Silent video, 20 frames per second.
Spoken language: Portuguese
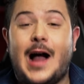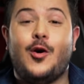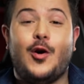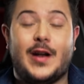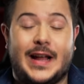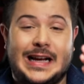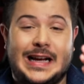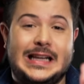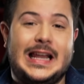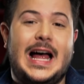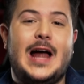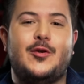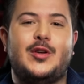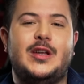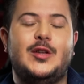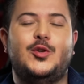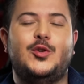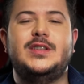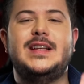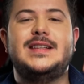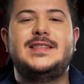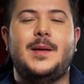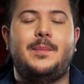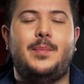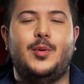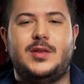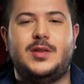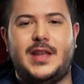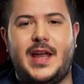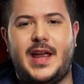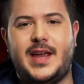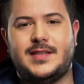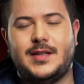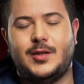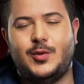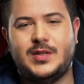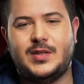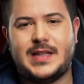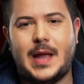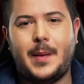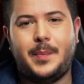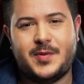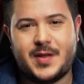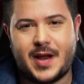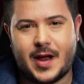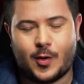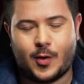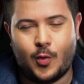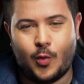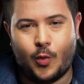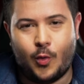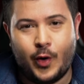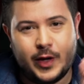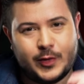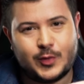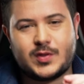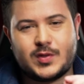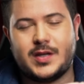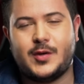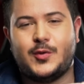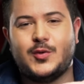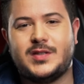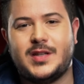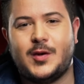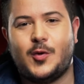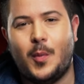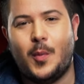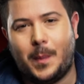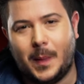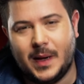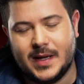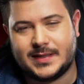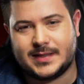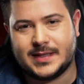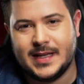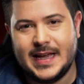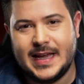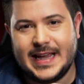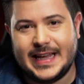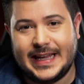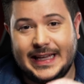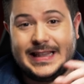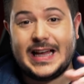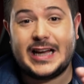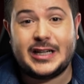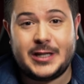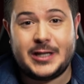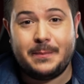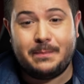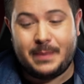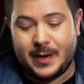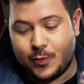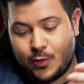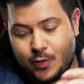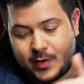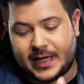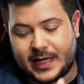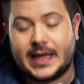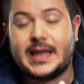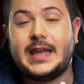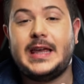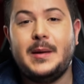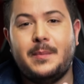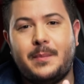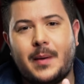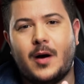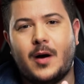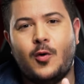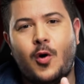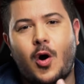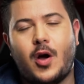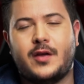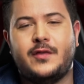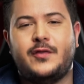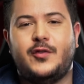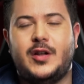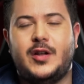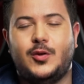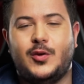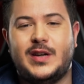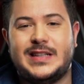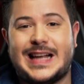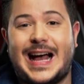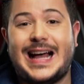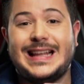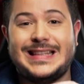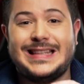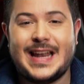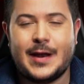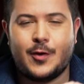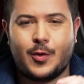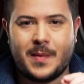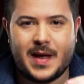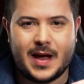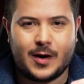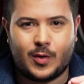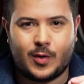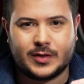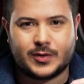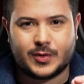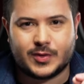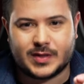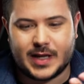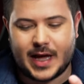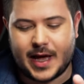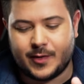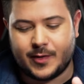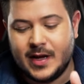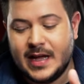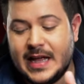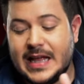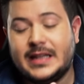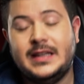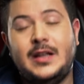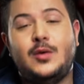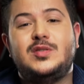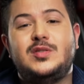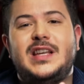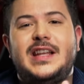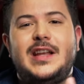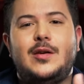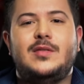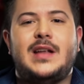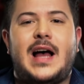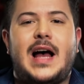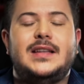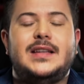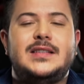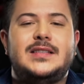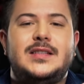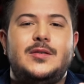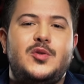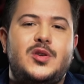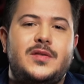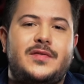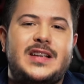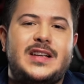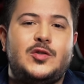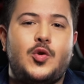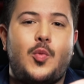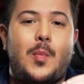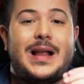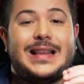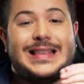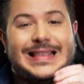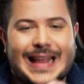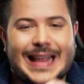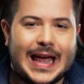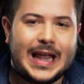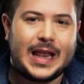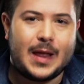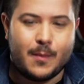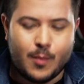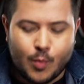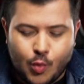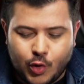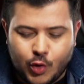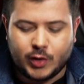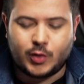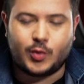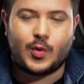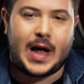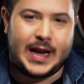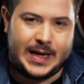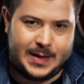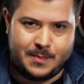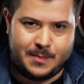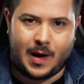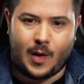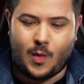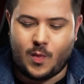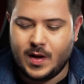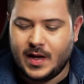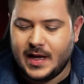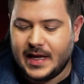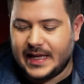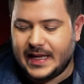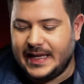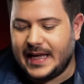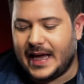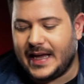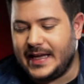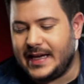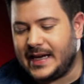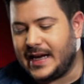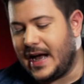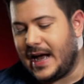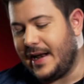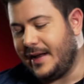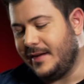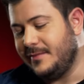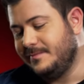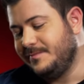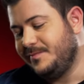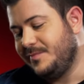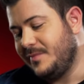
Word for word: Agora, claro que toda essa potência do Snapdragon 855 Plus e da GPU que equipa o ROG Phone 2, a Adreno 640, não seriam nada se não tivesse uma tela muito animal. E aí, cara,